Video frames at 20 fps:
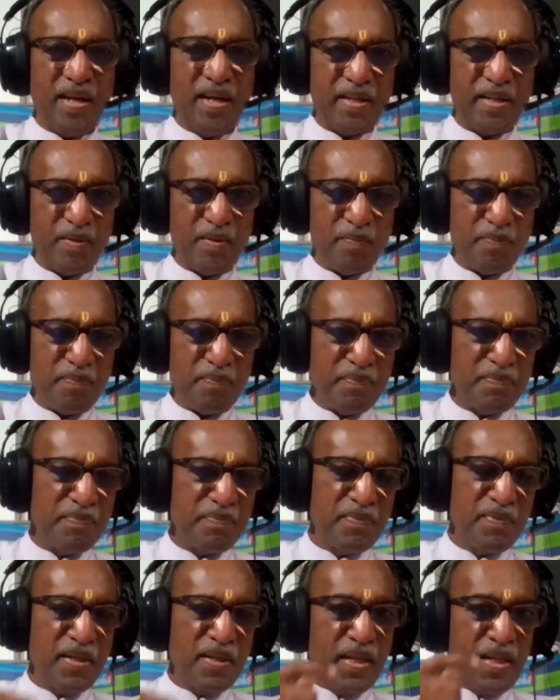தாயினும்
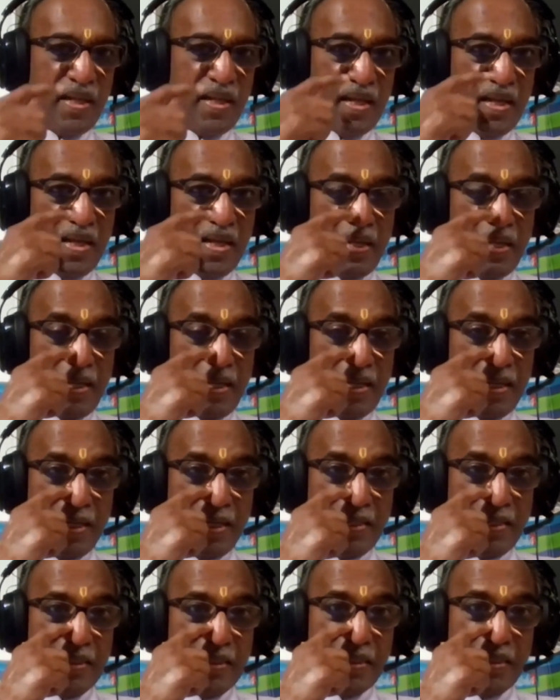
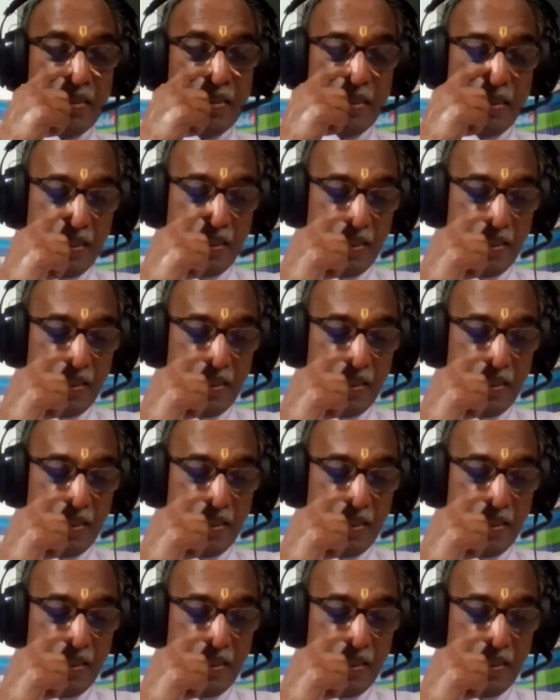இது